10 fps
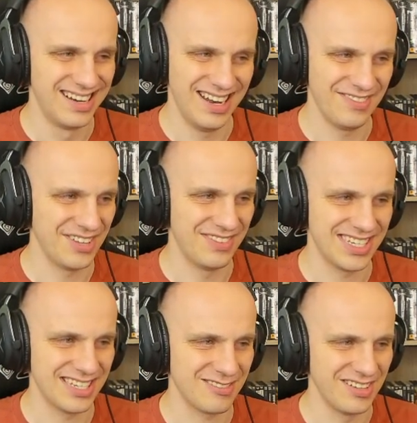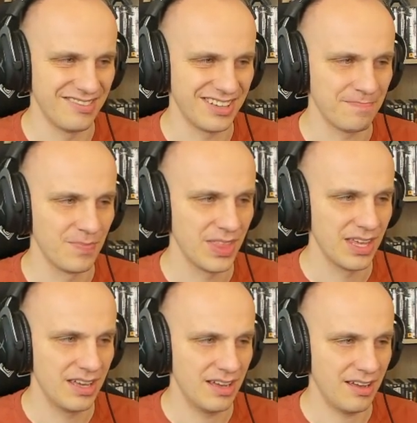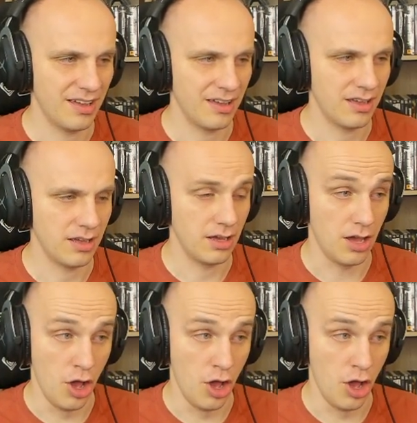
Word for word: Leftovers jest cudowny. Eee,